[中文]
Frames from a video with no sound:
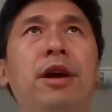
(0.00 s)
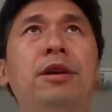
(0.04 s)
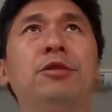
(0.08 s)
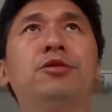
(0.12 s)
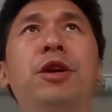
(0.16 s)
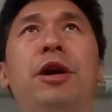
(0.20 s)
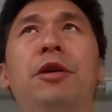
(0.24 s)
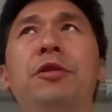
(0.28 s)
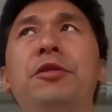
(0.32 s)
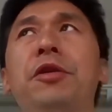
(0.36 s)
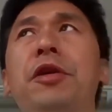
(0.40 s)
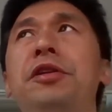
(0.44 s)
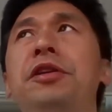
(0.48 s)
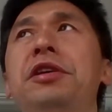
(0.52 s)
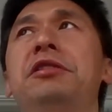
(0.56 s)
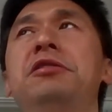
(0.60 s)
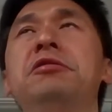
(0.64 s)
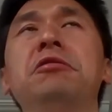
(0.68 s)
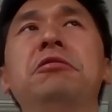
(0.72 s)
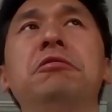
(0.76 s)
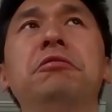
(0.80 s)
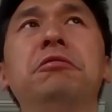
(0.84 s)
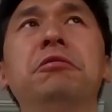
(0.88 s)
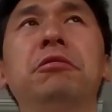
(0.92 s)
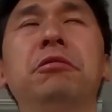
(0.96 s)
那主要原
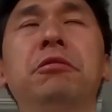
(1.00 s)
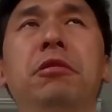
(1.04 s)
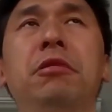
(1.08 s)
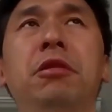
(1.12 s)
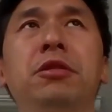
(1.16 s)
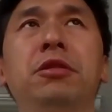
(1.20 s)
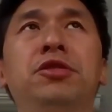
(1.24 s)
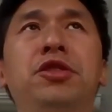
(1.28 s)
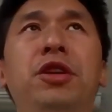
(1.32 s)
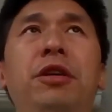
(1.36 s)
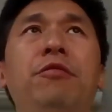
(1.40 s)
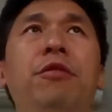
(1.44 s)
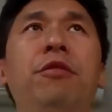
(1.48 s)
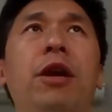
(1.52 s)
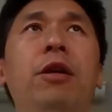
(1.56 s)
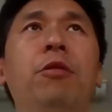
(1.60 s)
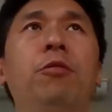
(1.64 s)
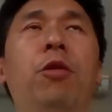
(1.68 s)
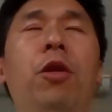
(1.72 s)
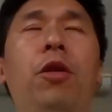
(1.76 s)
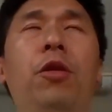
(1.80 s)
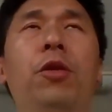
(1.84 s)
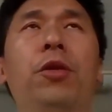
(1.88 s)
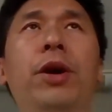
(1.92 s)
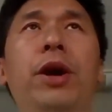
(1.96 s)
因是因为
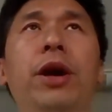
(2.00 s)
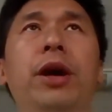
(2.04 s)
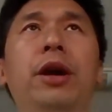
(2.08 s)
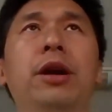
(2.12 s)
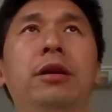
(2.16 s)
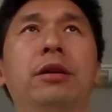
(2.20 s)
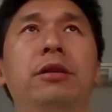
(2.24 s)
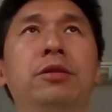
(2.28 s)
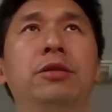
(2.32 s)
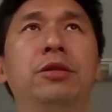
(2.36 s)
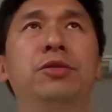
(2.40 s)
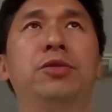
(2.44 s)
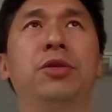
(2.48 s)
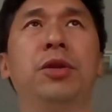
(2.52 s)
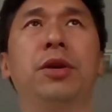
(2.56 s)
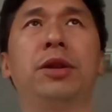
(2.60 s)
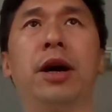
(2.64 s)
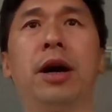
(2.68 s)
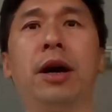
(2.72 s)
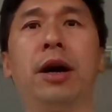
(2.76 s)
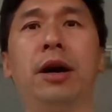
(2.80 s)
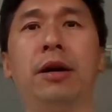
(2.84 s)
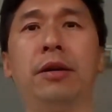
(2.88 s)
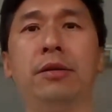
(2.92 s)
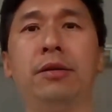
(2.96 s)
我会觉
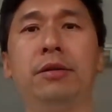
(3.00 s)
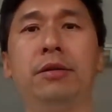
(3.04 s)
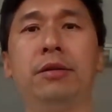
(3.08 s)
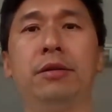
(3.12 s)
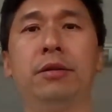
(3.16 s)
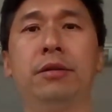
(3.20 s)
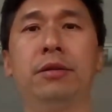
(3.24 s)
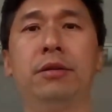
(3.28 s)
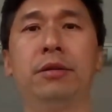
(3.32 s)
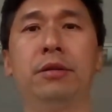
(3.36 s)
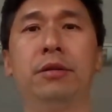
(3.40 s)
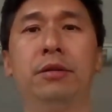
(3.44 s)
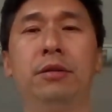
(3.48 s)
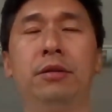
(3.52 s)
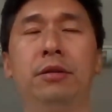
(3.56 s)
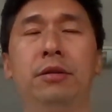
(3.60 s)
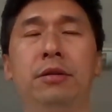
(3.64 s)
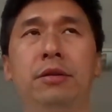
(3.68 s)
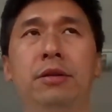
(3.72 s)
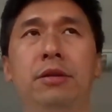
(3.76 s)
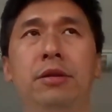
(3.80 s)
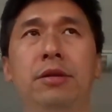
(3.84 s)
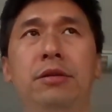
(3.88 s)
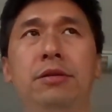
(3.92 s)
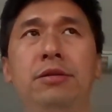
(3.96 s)
得，
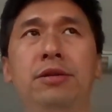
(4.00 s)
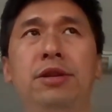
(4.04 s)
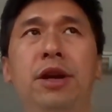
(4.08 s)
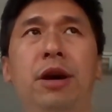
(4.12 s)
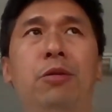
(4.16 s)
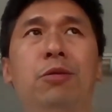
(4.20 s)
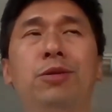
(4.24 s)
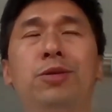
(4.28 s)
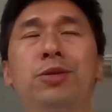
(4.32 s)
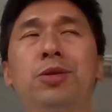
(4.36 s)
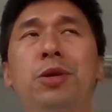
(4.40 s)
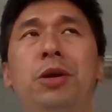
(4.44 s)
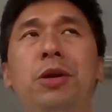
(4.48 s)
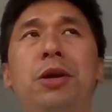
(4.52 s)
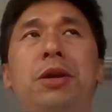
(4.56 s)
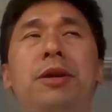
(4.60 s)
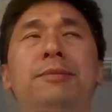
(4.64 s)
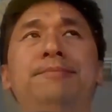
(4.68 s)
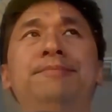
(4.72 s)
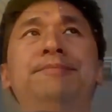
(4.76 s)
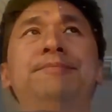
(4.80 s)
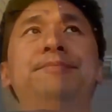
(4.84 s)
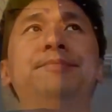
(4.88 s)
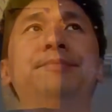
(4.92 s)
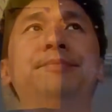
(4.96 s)
假如
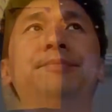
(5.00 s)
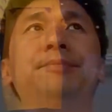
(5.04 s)
说